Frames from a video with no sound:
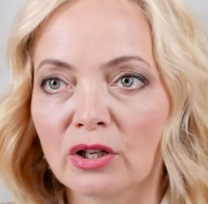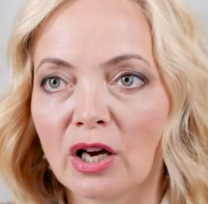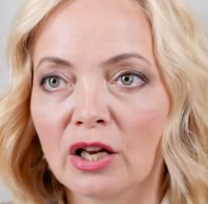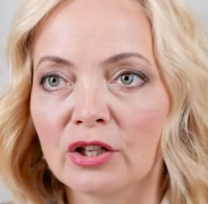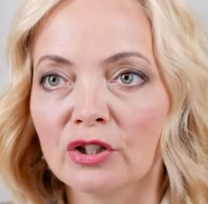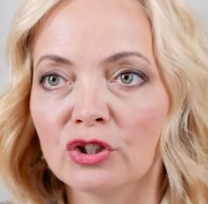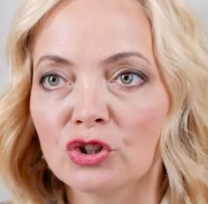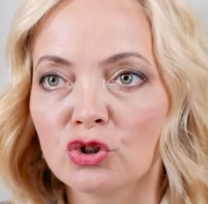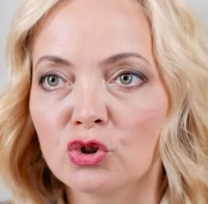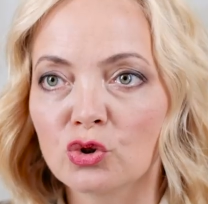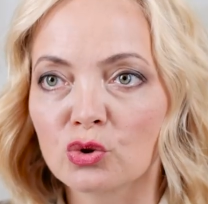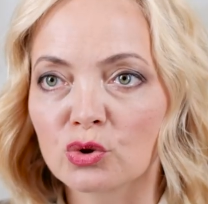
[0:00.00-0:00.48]

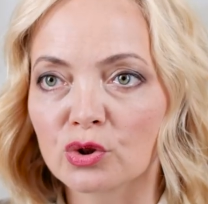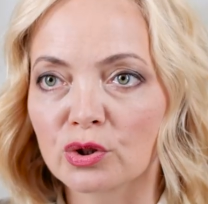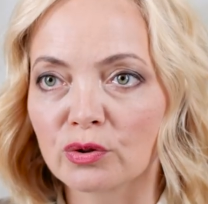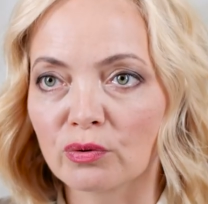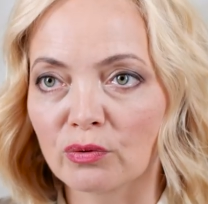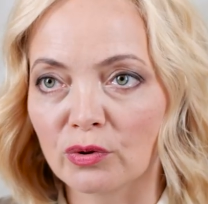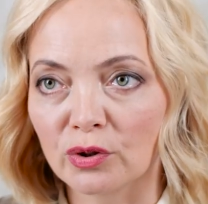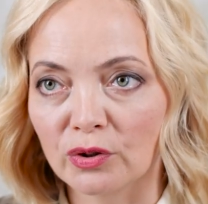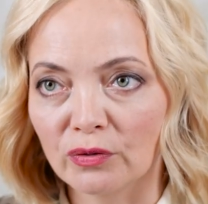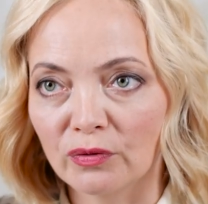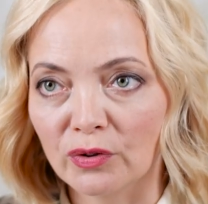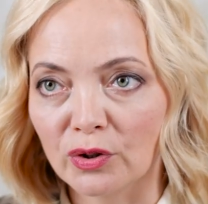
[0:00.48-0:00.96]
Они
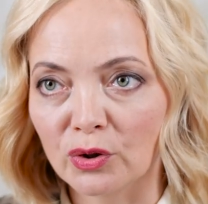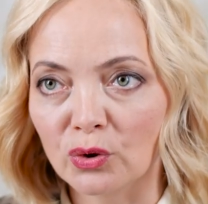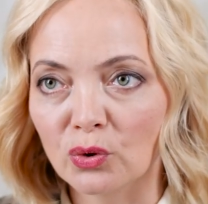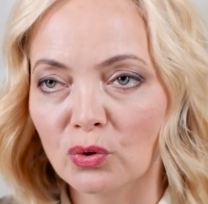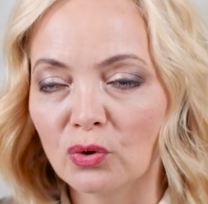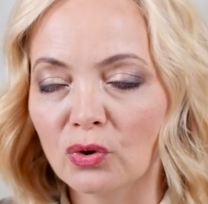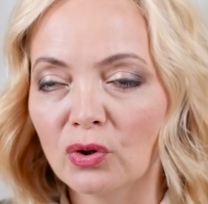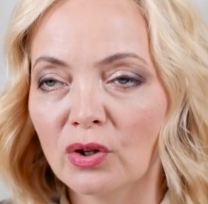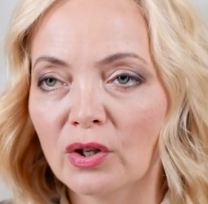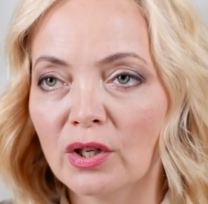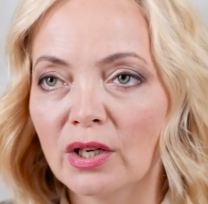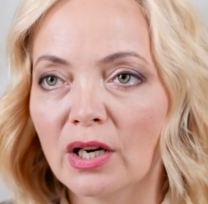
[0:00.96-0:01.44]
чувствуют
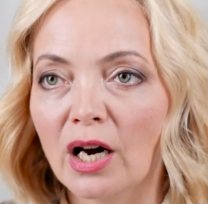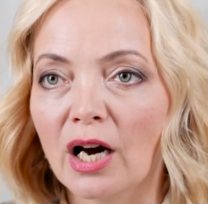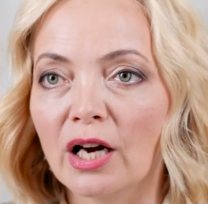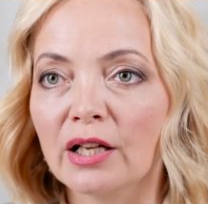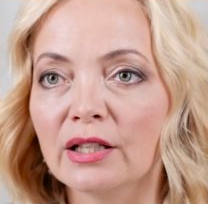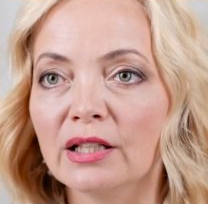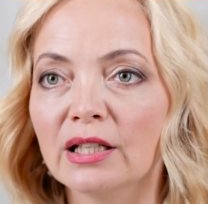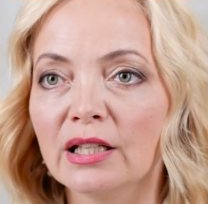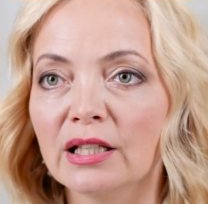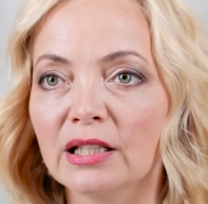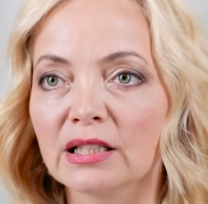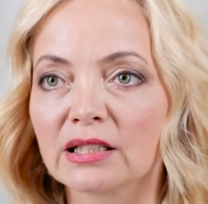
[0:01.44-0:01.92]
вину,
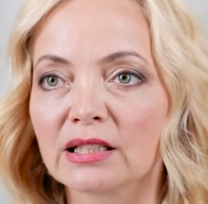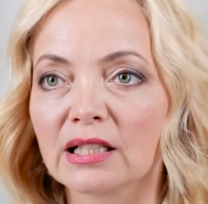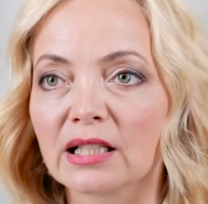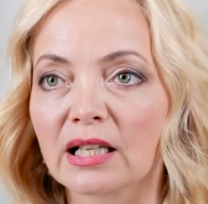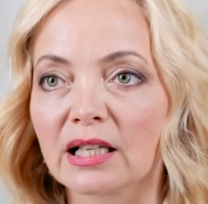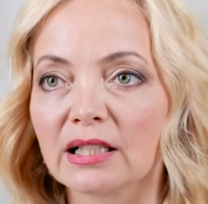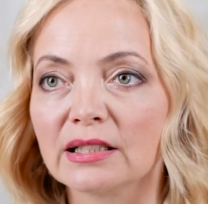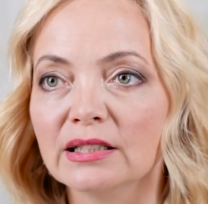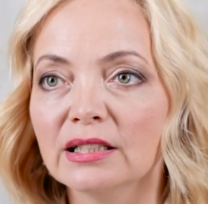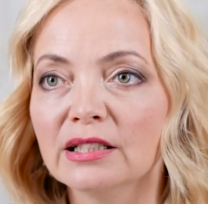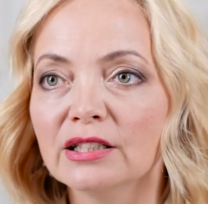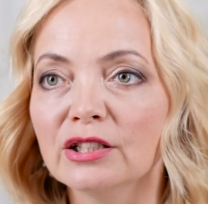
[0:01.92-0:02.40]
они, если
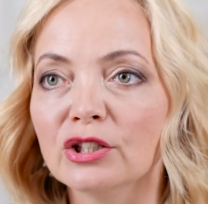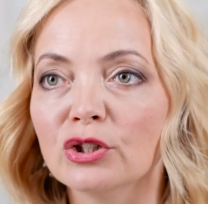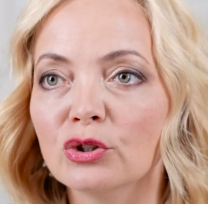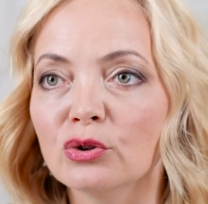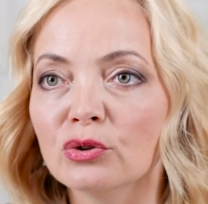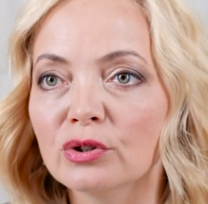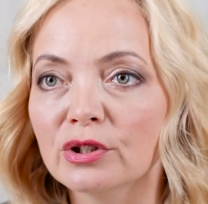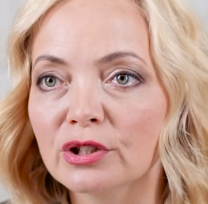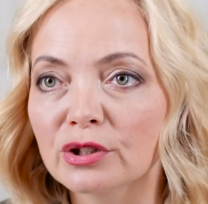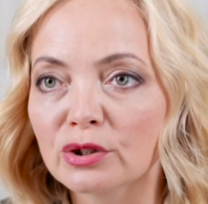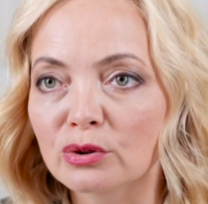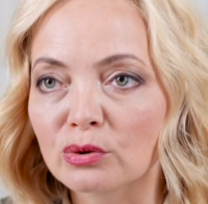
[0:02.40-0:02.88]
хотите,
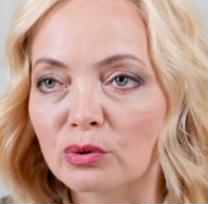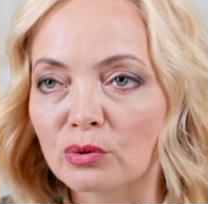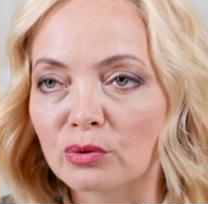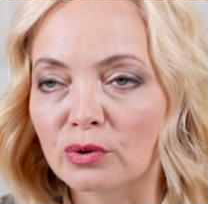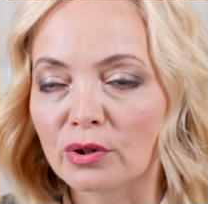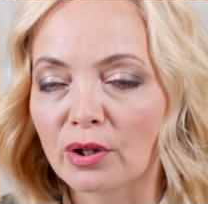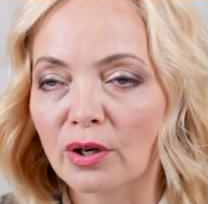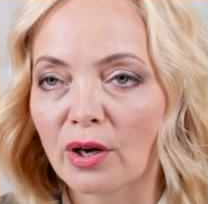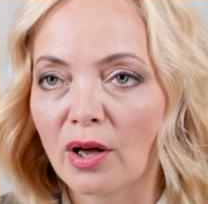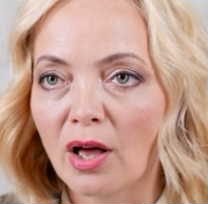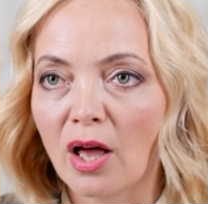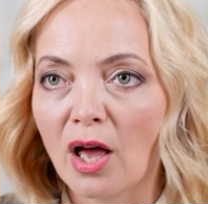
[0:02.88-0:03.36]
ее
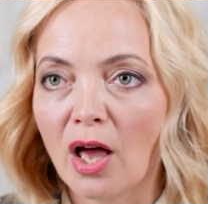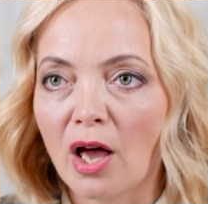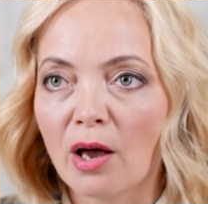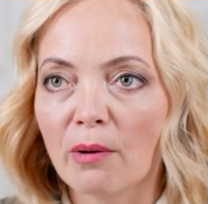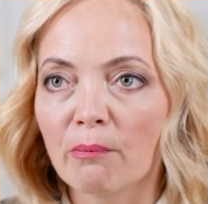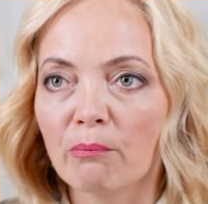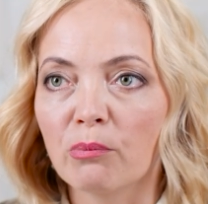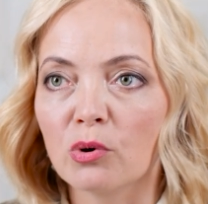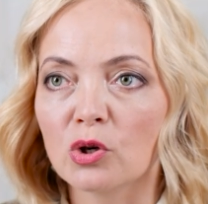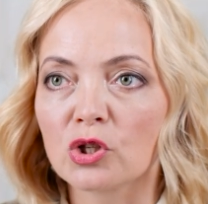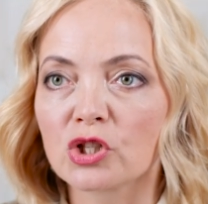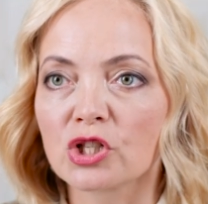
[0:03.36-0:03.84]
несут.
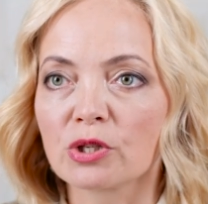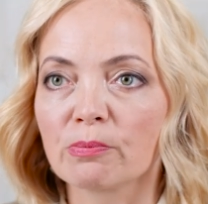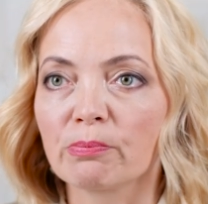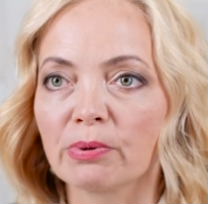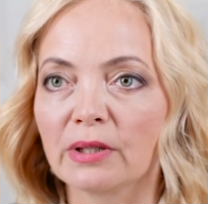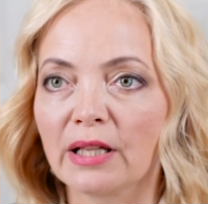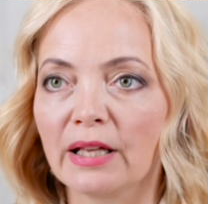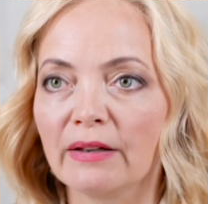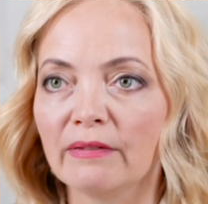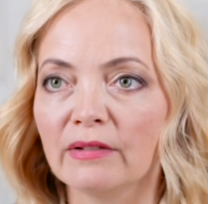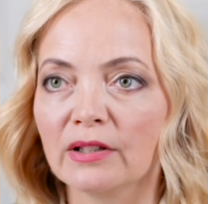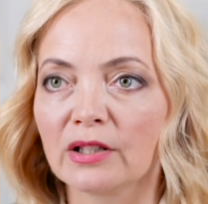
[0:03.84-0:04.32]
Больше
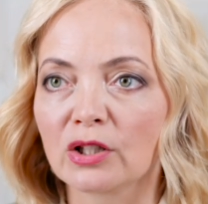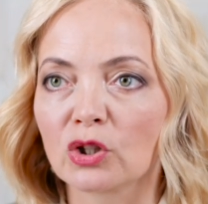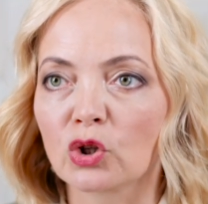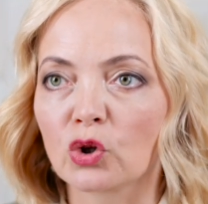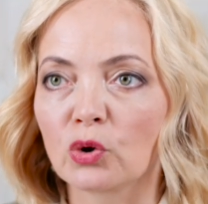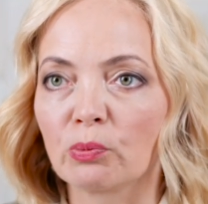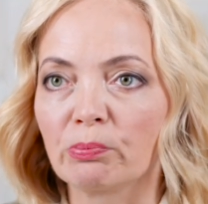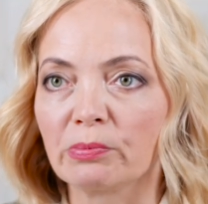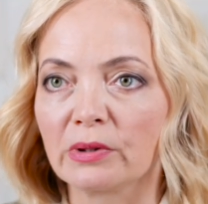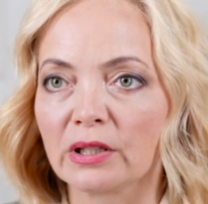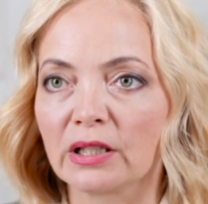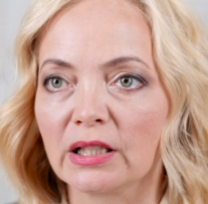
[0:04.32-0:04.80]
половины
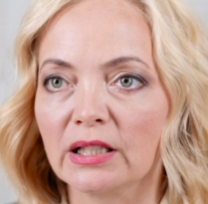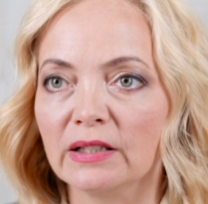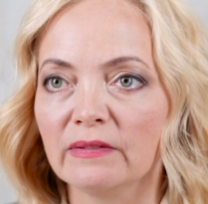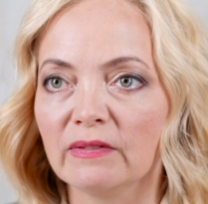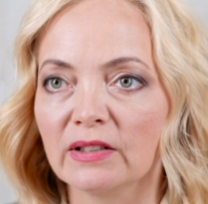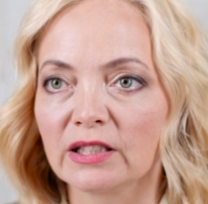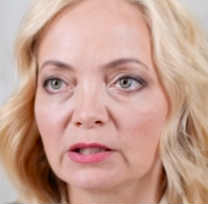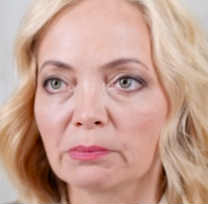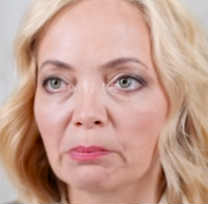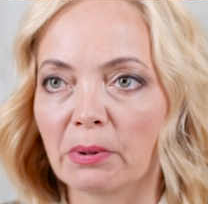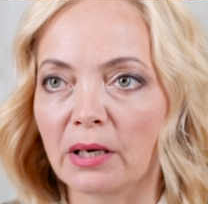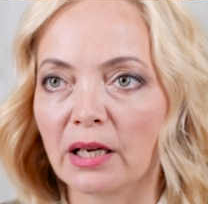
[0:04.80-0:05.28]
крупных
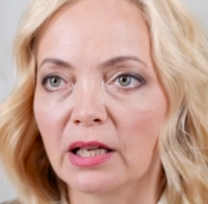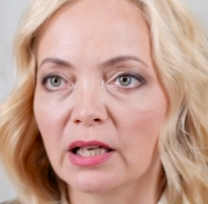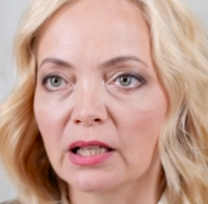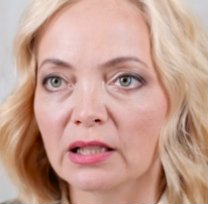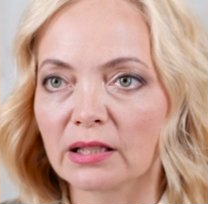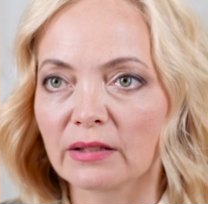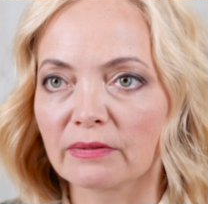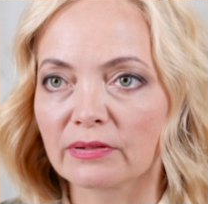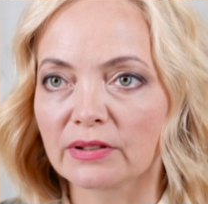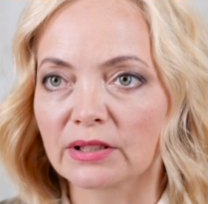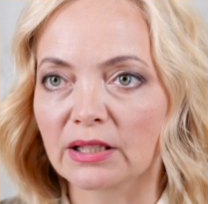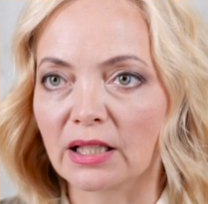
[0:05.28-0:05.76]

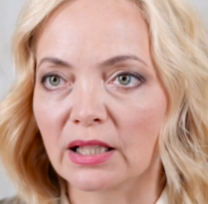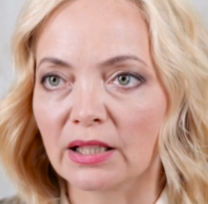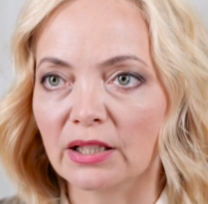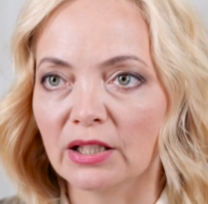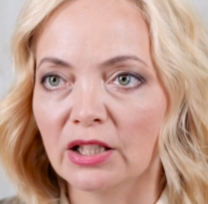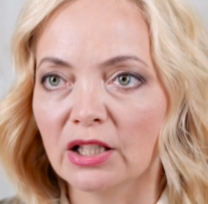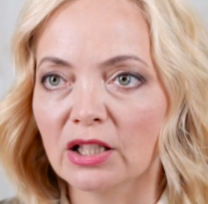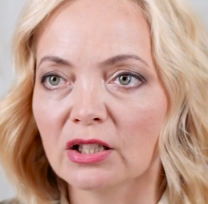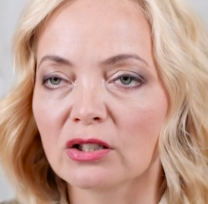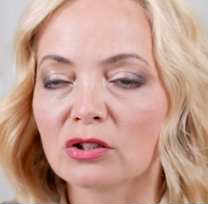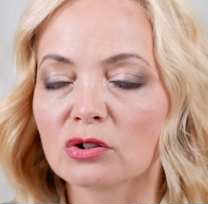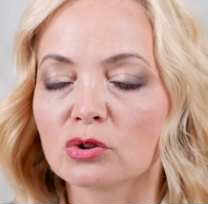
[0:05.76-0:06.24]
инвестпроектов в
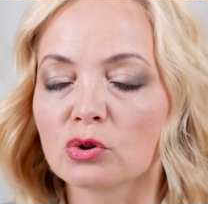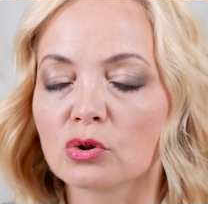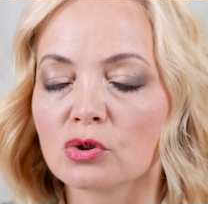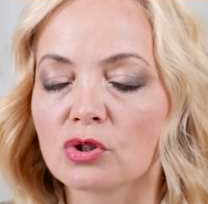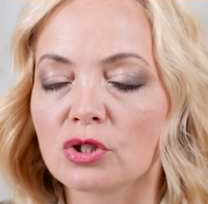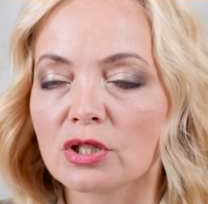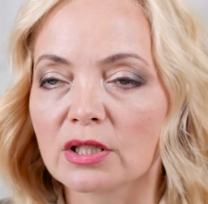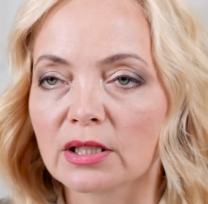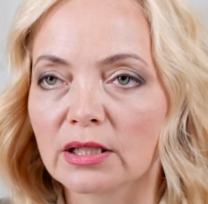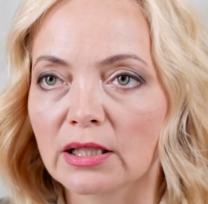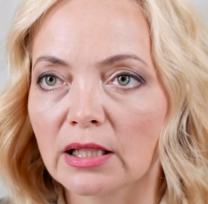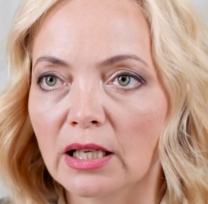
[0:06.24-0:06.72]
стране
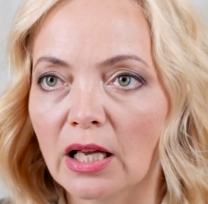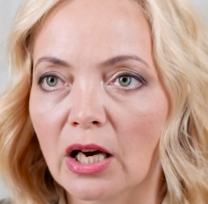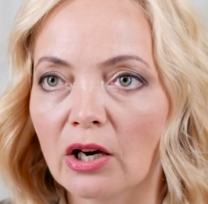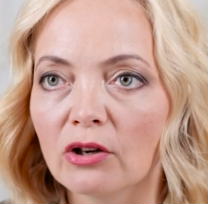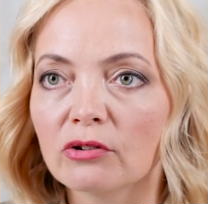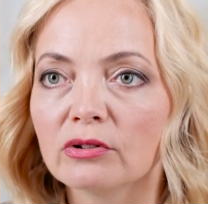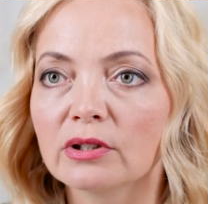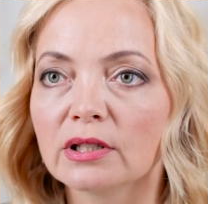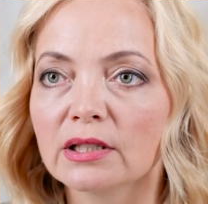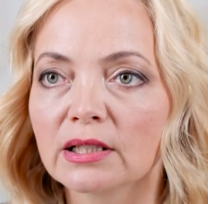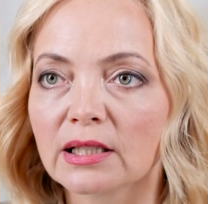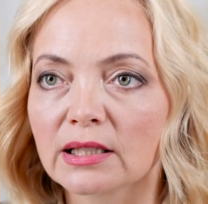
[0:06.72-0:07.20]

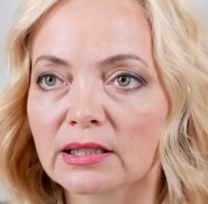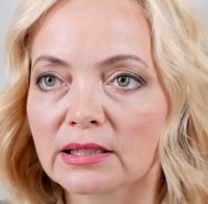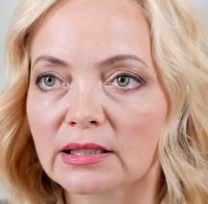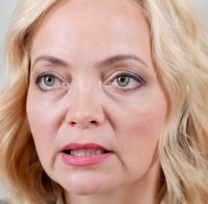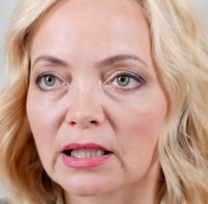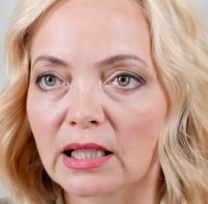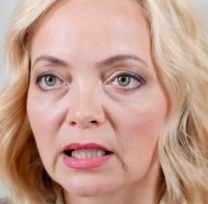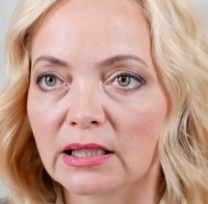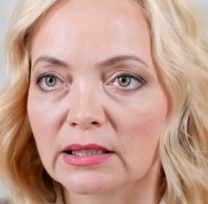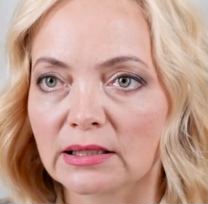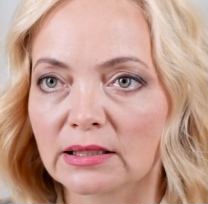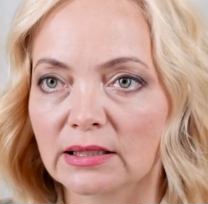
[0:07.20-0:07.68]
осуществляют
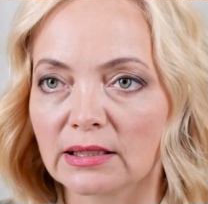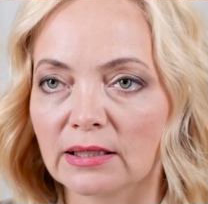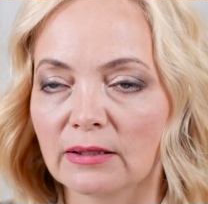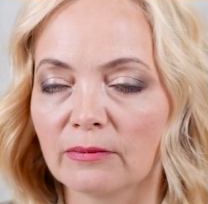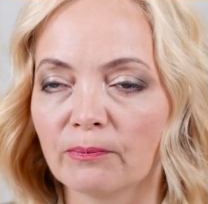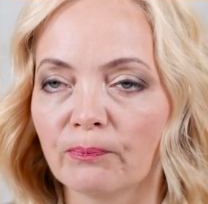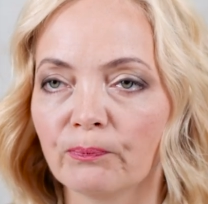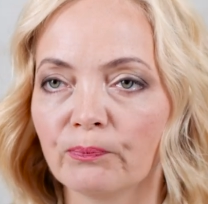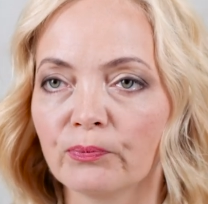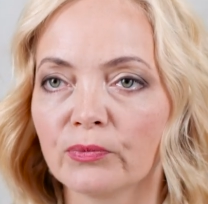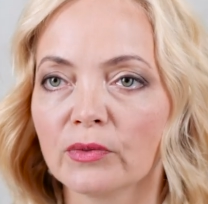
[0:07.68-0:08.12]
иностранцы.